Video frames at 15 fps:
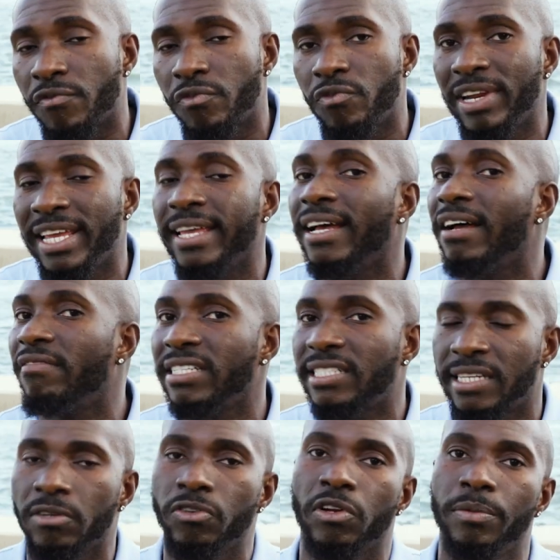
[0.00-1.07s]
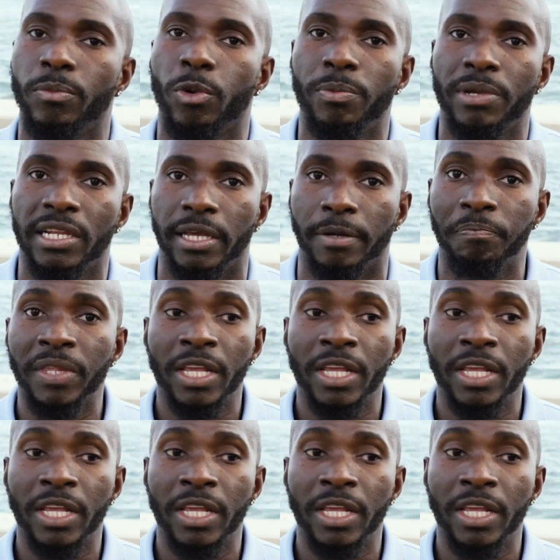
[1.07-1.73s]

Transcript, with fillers: vous voulez investir dans l'immobilier.